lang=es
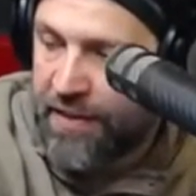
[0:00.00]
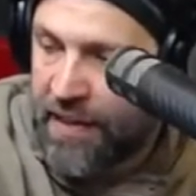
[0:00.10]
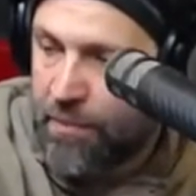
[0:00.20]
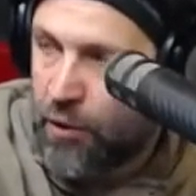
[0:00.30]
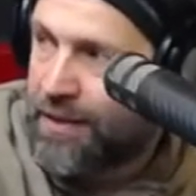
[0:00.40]

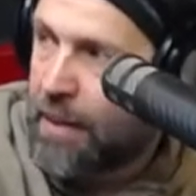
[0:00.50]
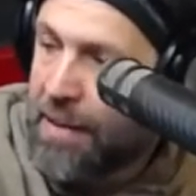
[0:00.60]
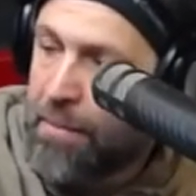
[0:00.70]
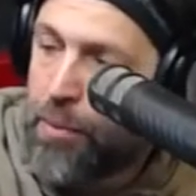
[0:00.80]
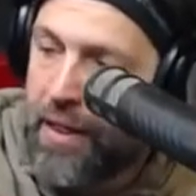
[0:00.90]
Amplio.
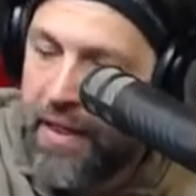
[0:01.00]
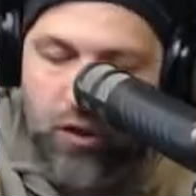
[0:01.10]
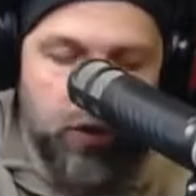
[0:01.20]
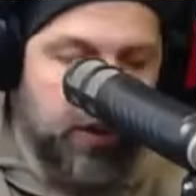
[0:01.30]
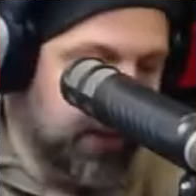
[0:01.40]
También por el
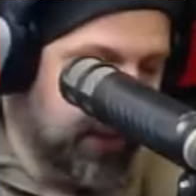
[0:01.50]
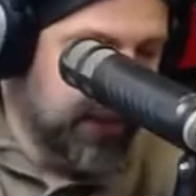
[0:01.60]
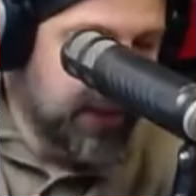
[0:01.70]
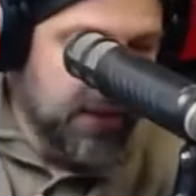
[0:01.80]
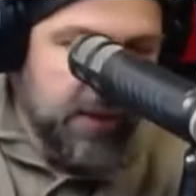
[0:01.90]
hecho de
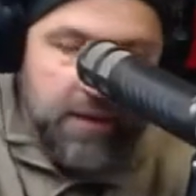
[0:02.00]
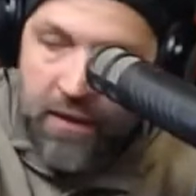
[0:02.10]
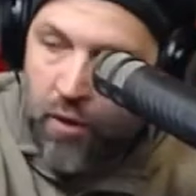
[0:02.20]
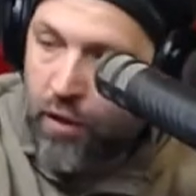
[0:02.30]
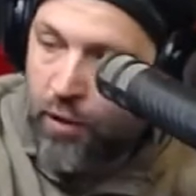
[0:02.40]
que
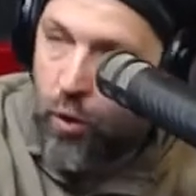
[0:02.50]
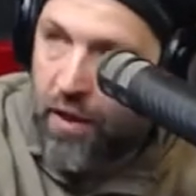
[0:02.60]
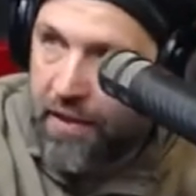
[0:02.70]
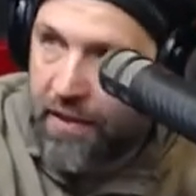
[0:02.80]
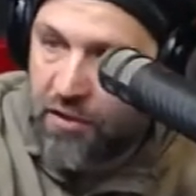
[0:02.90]
los de tu
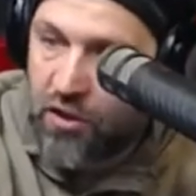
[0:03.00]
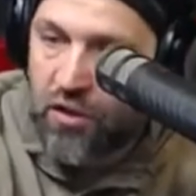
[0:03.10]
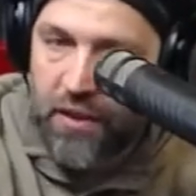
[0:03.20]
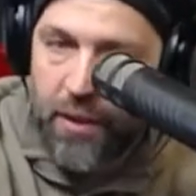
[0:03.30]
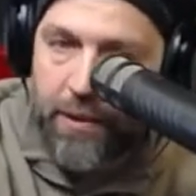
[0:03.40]

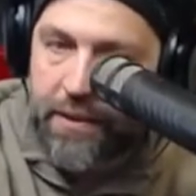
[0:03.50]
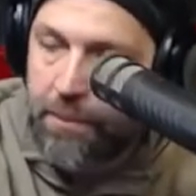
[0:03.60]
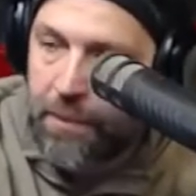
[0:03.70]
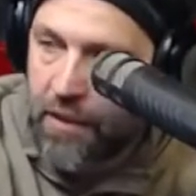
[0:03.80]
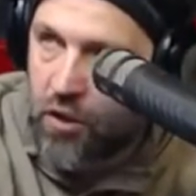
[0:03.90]
generación, de
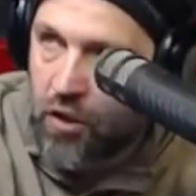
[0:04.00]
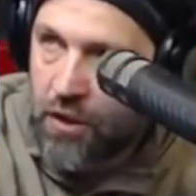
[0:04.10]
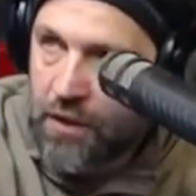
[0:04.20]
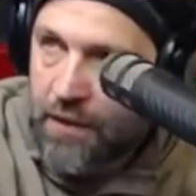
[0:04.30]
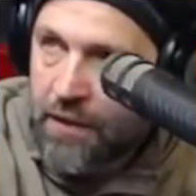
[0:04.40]
veintipico,
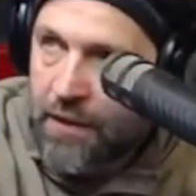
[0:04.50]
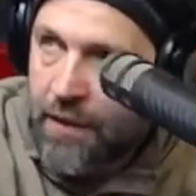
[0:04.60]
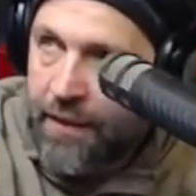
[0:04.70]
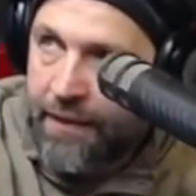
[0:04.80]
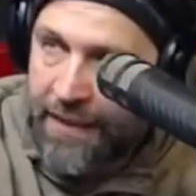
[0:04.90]

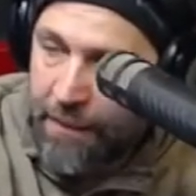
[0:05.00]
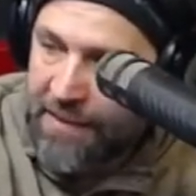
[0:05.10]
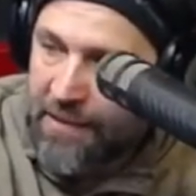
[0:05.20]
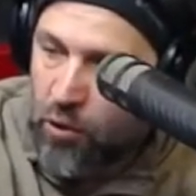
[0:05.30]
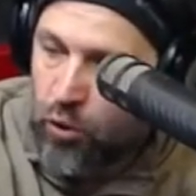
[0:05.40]
están
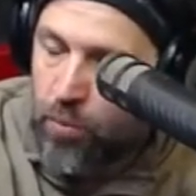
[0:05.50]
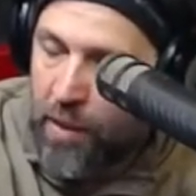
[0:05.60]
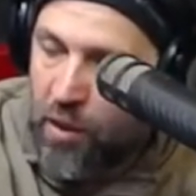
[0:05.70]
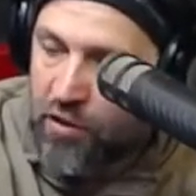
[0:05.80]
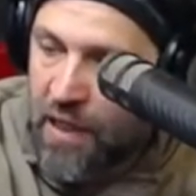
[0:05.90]
más
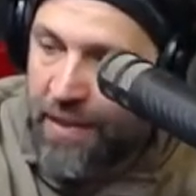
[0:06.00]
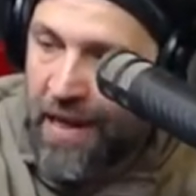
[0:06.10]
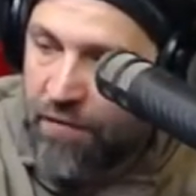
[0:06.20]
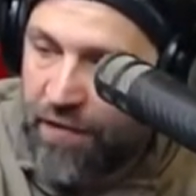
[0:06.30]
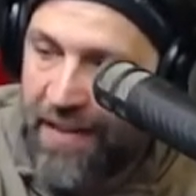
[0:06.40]
acostumbrados a ver
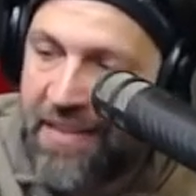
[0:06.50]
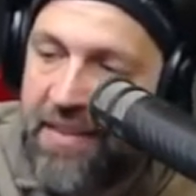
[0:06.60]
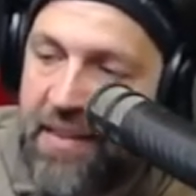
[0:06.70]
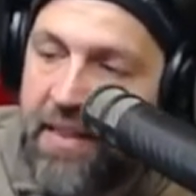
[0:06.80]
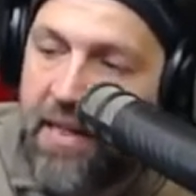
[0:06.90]
al
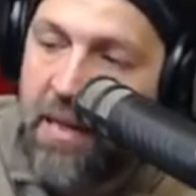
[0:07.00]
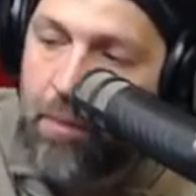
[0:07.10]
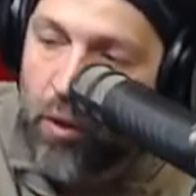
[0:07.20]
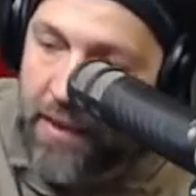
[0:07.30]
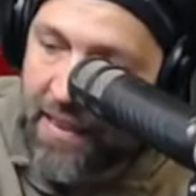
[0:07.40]
frente en el
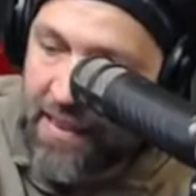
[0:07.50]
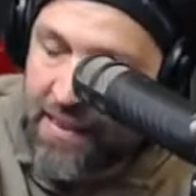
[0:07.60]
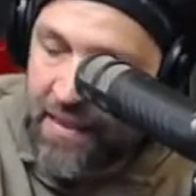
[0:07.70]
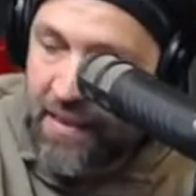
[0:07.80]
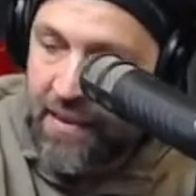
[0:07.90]
poder
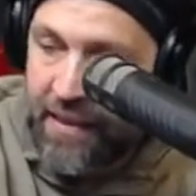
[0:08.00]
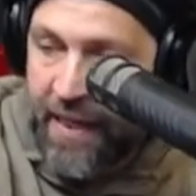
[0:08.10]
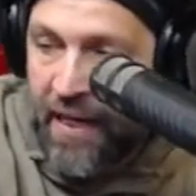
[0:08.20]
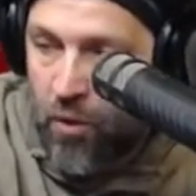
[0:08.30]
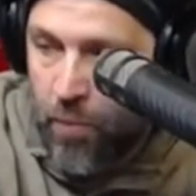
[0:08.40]

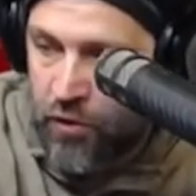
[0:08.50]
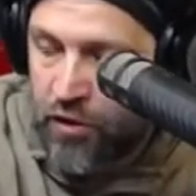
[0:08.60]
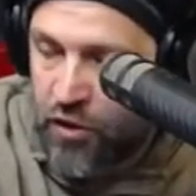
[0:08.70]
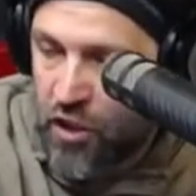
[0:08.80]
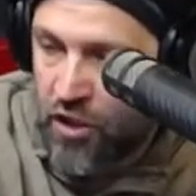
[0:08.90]
que en la
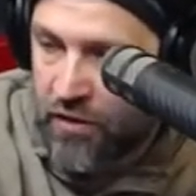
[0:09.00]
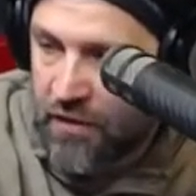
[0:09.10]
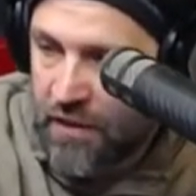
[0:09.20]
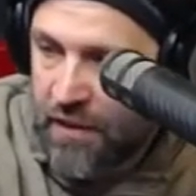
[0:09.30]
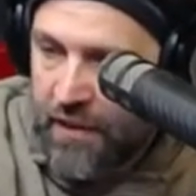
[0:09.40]
oposición.
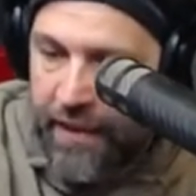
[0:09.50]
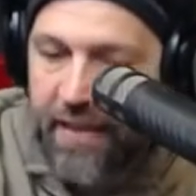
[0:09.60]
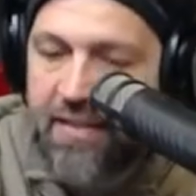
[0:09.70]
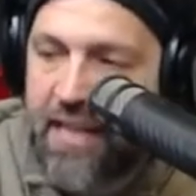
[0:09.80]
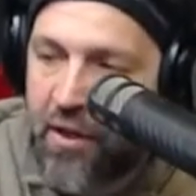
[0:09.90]

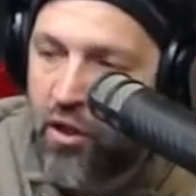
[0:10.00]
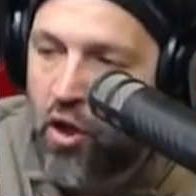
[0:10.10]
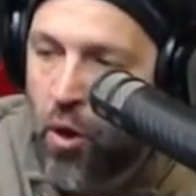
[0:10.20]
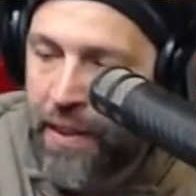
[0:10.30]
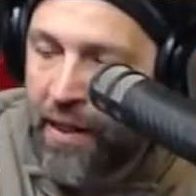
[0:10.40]
15 años de
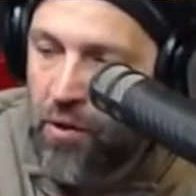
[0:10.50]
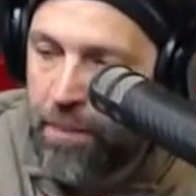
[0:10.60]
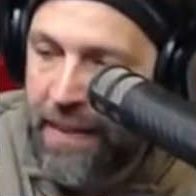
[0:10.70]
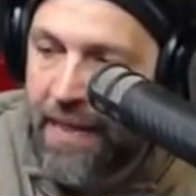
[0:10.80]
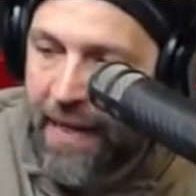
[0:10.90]
gobierno
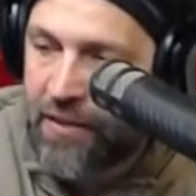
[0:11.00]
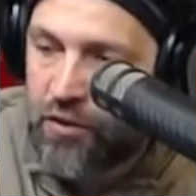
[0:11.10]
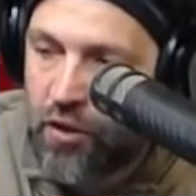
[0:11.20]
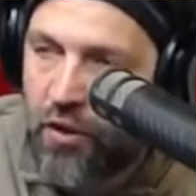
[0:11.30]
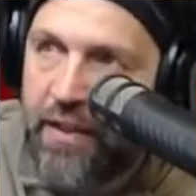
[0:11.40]
implica
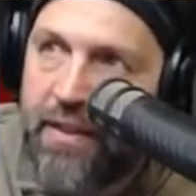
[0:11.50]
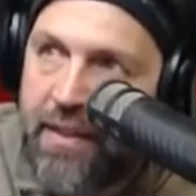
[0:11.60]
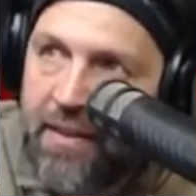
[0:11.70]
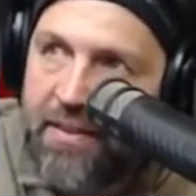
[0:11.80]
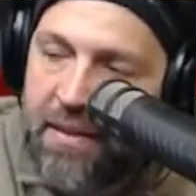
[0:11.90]
eso, ¿no? Y
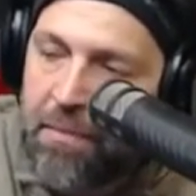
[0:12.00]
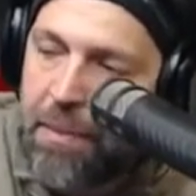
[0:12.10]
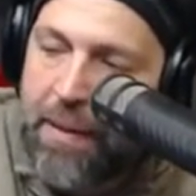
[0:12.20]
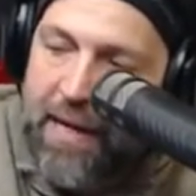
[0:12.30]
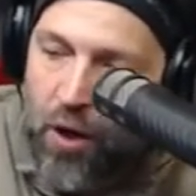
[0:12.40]

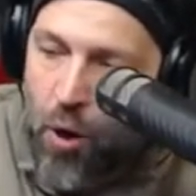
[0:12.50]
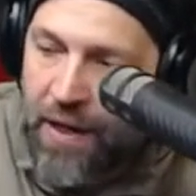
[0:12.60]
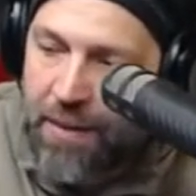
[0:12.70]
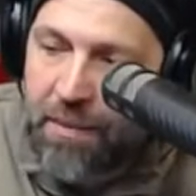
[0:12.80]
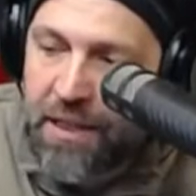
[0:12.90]
siempre para el
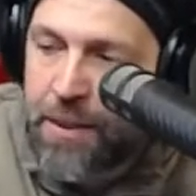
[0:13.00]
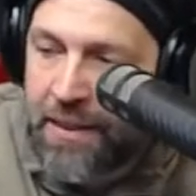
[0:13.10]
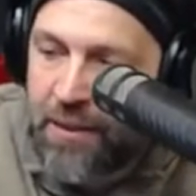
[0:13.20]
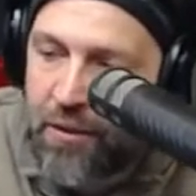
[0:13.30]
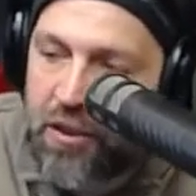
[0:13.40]
joven es más
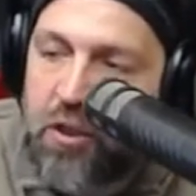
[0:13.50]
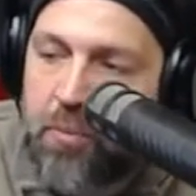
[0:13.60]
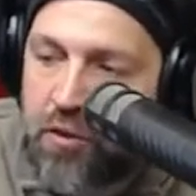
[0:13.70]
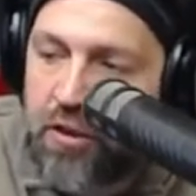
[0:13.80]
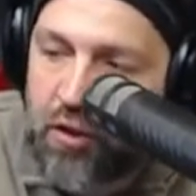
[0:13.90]
divertido ser
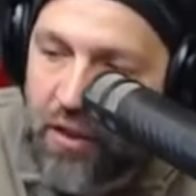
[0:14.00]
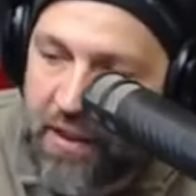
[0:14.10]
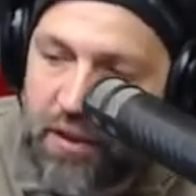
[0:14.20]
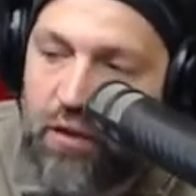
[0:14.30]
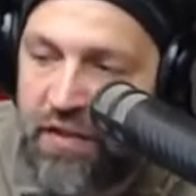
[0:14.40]
opositor
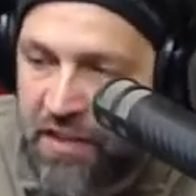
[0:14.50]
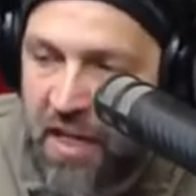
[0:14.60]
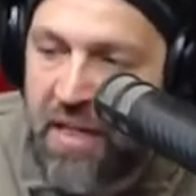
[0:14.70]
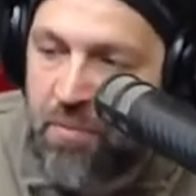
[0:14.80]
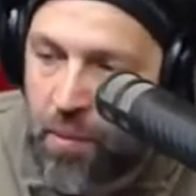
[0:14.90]
que ser
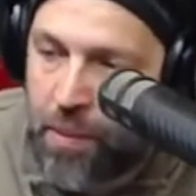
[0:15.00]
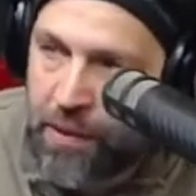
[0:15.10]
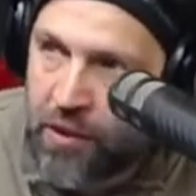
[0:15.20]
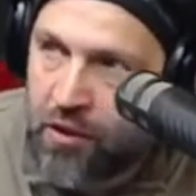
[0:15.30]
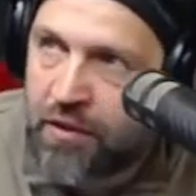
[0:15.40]
oficialismo, ¿me
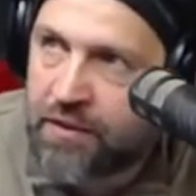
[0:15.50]
explico?